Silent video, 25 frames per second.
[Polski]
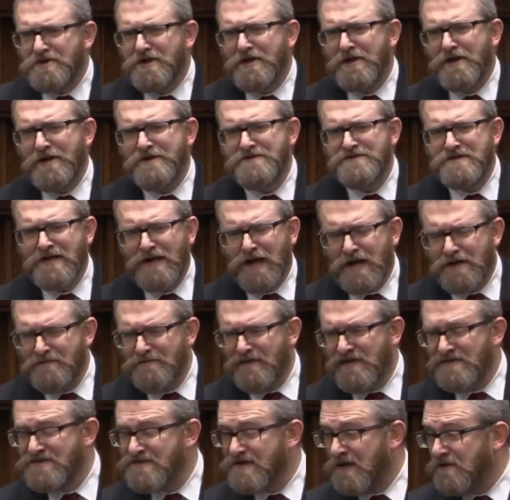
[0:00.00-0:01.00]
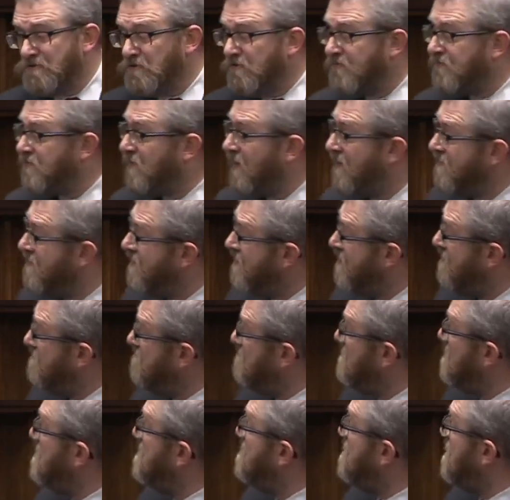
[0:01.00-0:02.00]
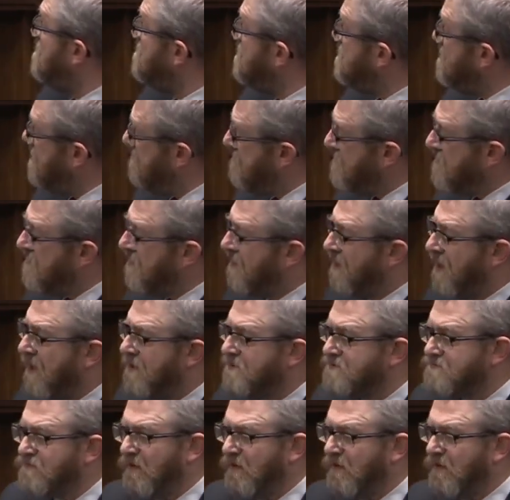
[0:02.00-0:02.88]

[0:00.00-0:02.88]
kres hachmęceniu. wtedy nikomu nie wytykając,